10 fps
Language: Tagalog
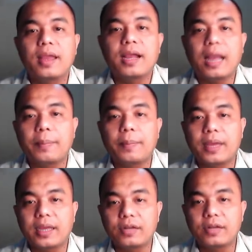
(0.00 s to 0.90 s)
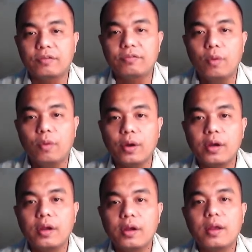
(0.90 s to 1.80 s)
Copy again yung
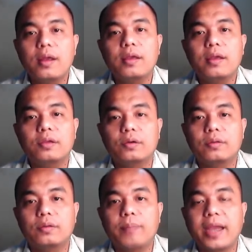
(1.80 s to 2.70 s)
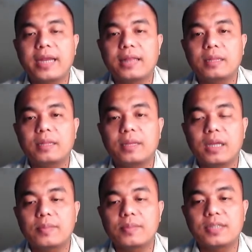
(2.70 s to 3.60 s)
4. Yung pi natin
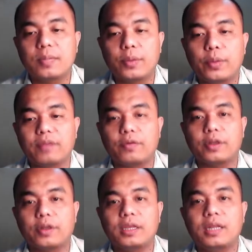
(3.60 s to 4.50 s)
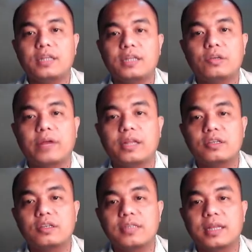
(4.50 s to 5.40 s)
becomes 3.14 at yung
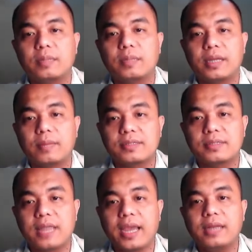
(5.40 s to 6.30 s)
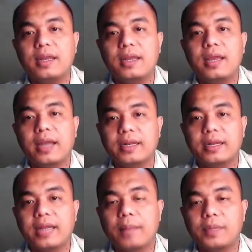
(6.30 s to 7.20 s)
radius natin becomes 9. And
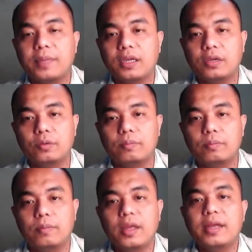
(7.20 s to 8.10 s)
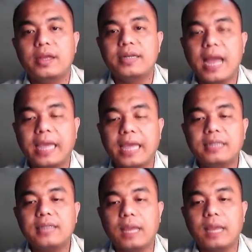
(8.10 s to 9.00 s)
then copy cube.
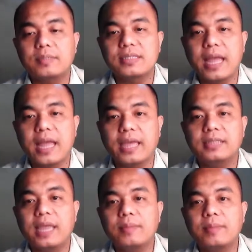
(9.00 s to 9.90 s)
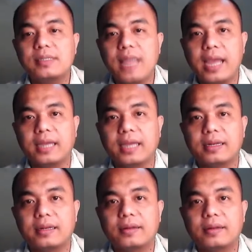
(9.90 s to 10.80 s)
9 times 9 times 9.
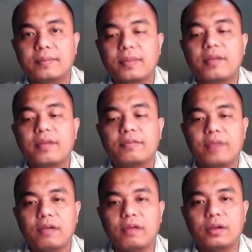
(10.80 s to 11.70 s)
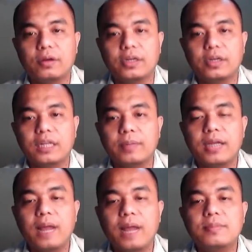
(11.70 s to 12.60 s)
Very good. It
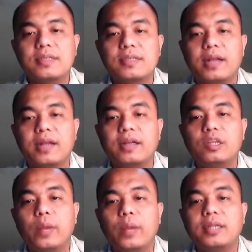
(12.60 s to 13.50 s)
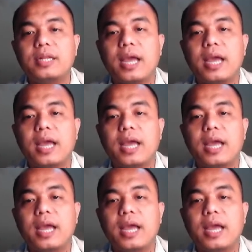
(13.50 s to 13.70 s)
becomes 729